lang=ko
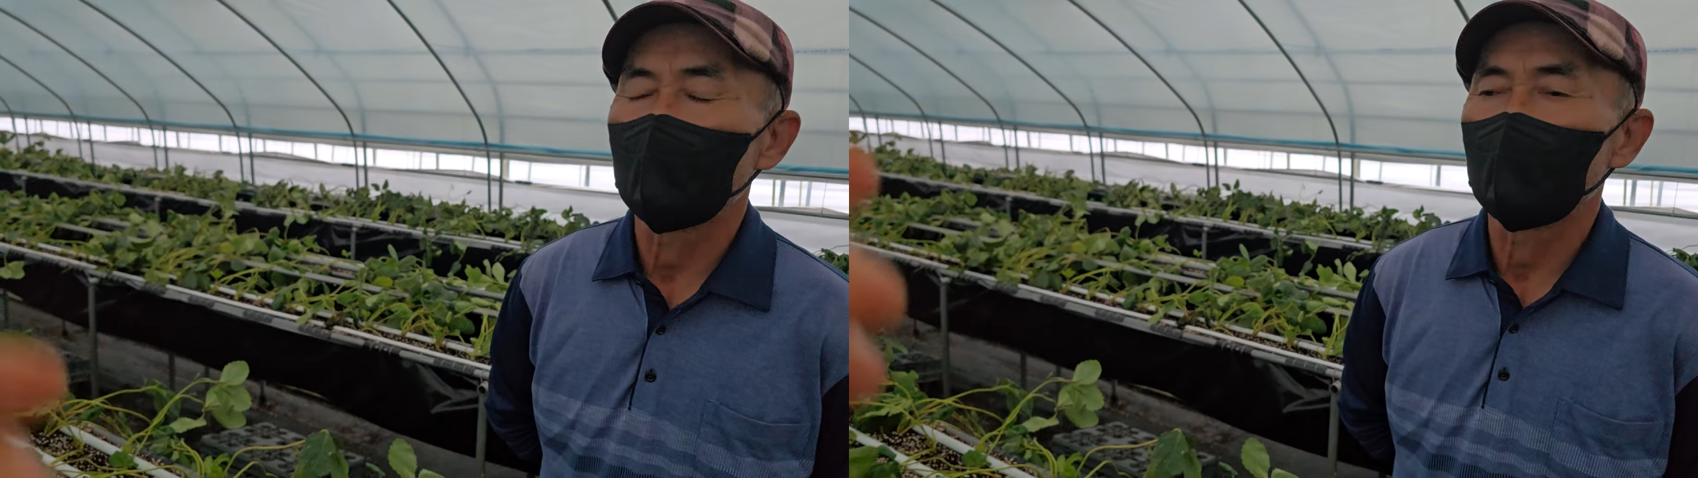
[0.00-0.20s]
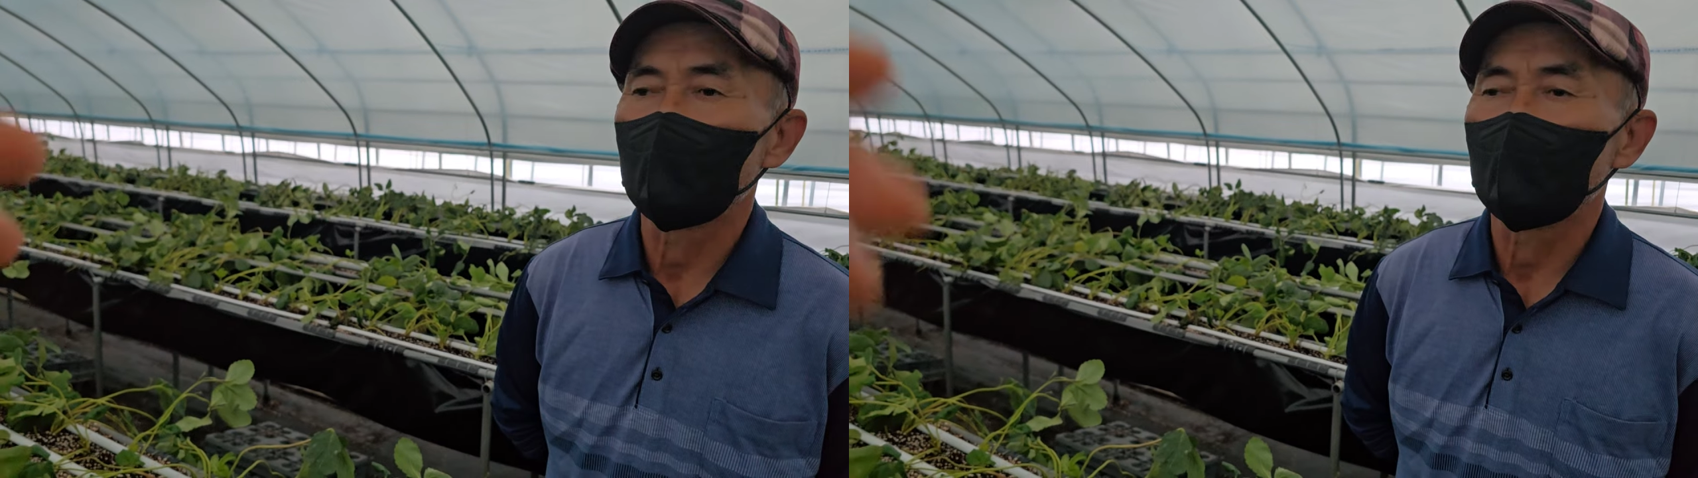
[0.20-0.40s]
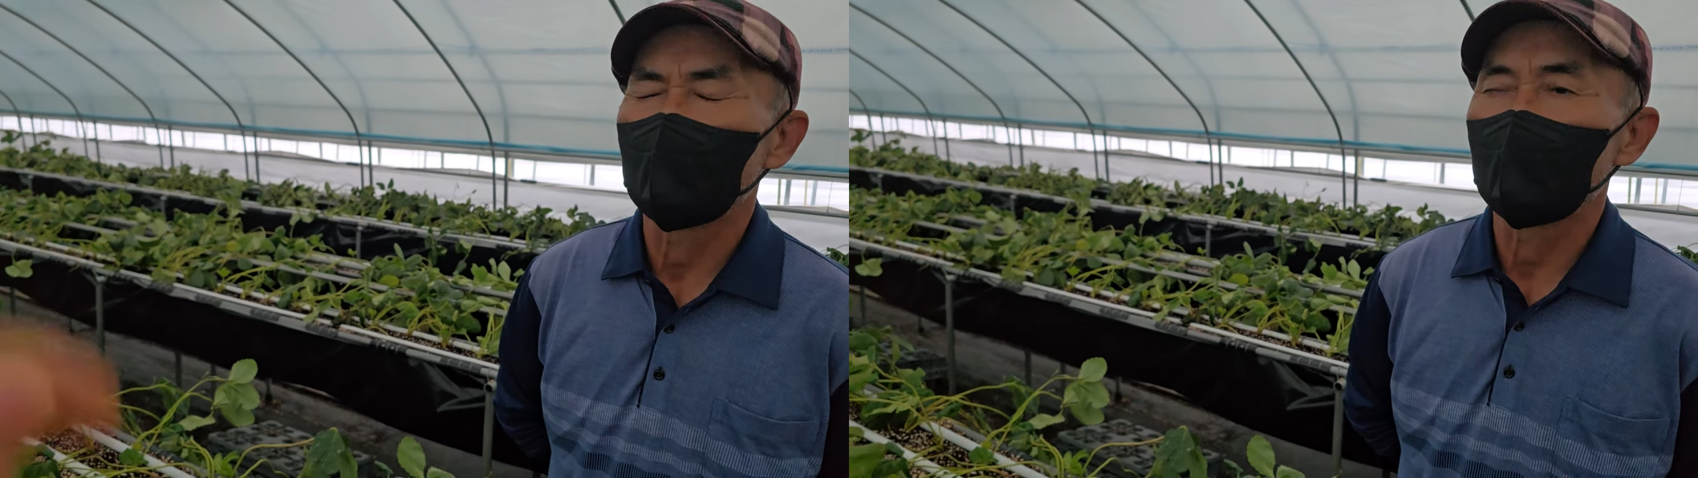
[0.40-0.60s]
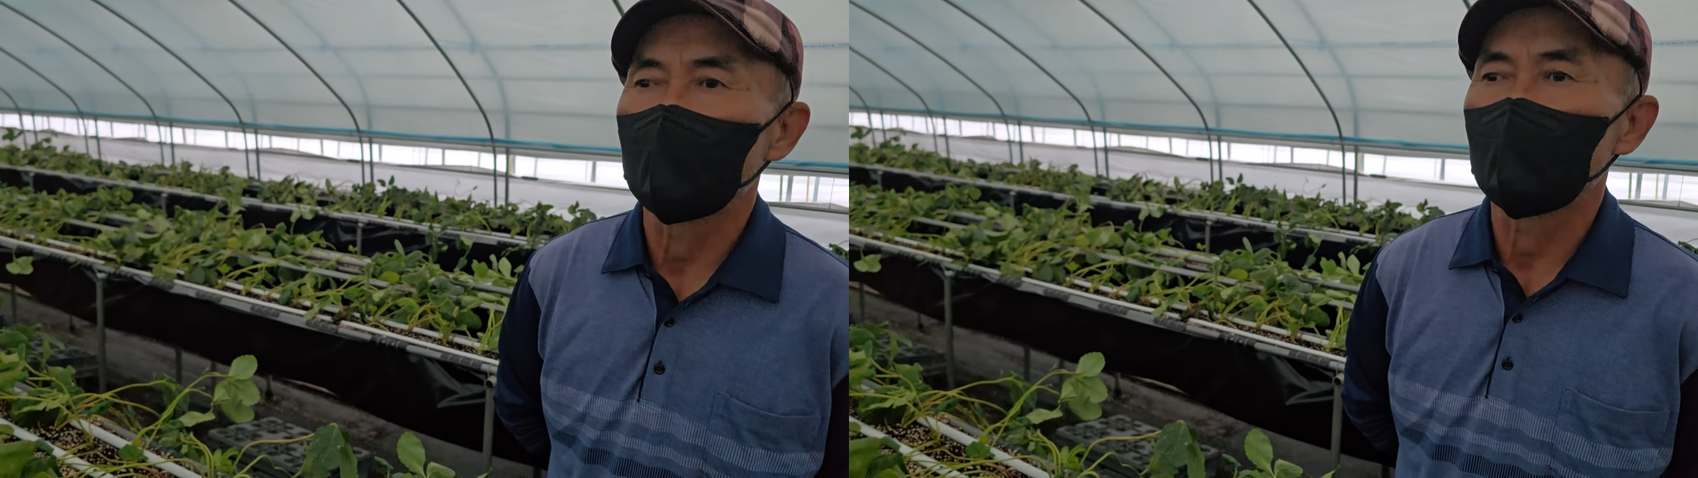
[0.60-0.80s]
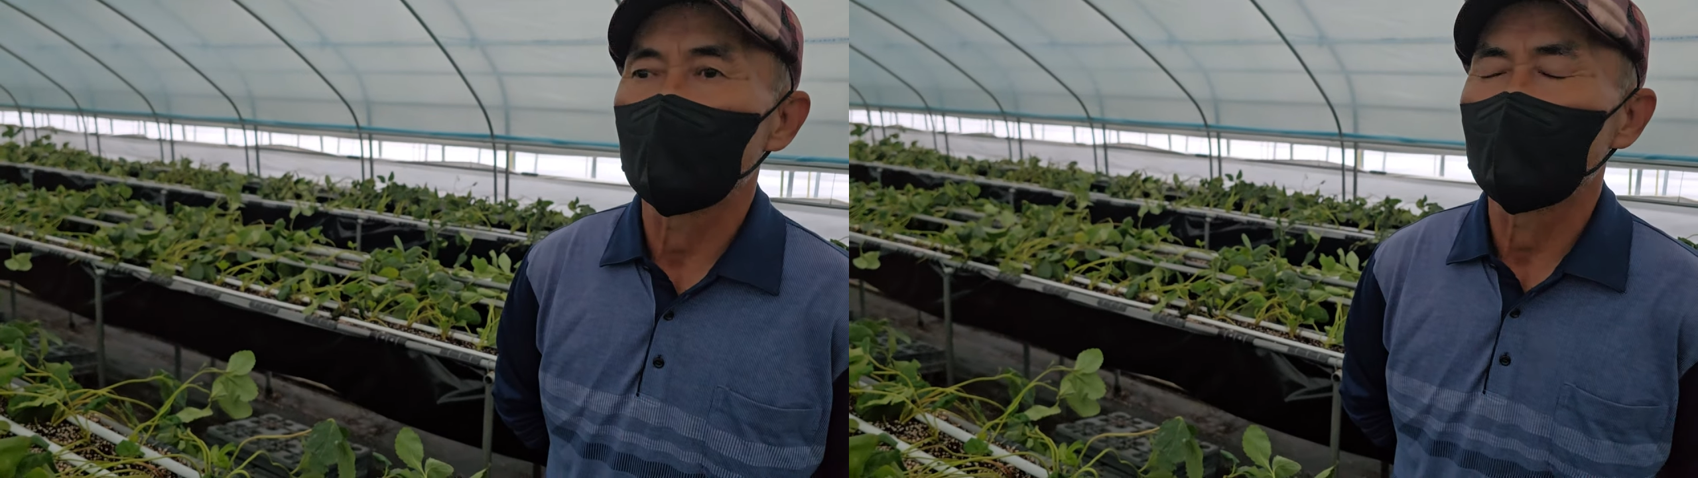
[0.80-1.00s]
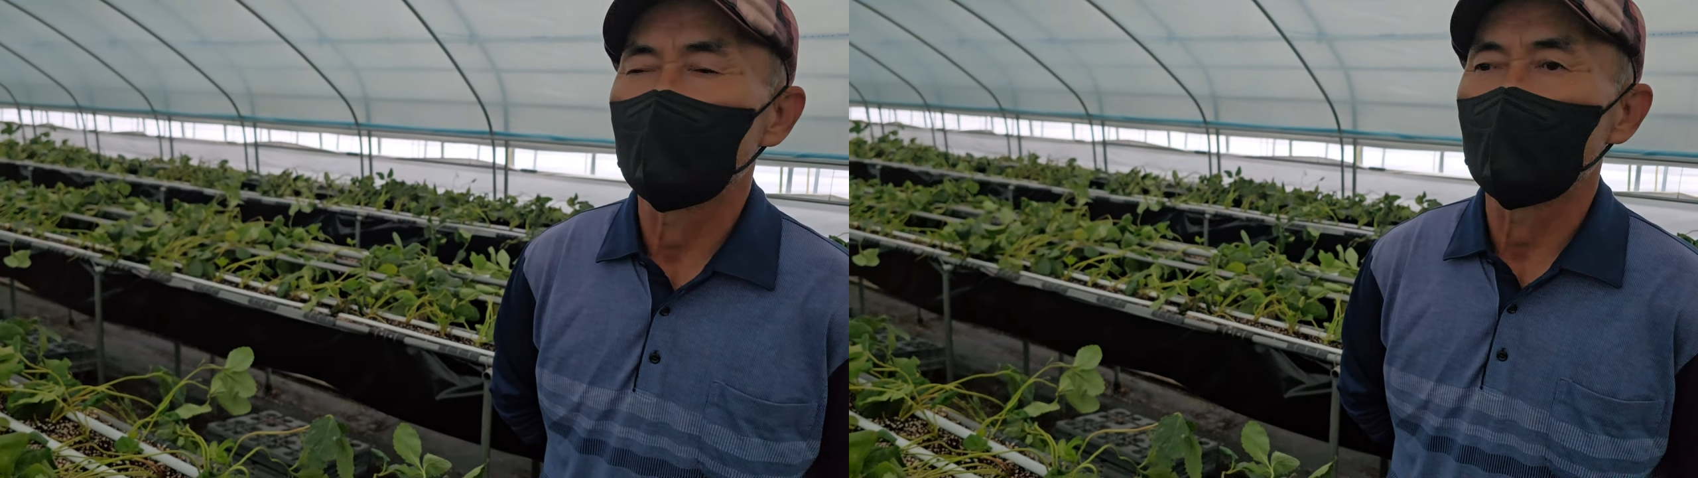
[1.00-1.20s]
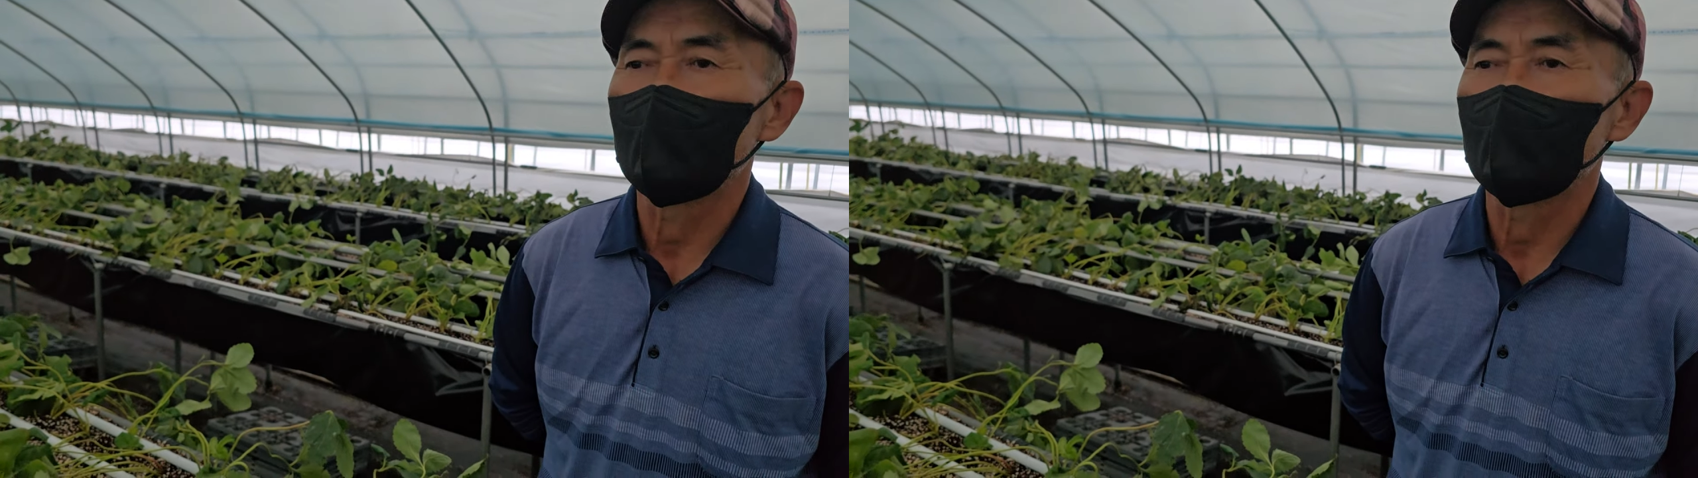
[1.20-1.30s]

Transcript: 타고 뿌리를 못 가거든요.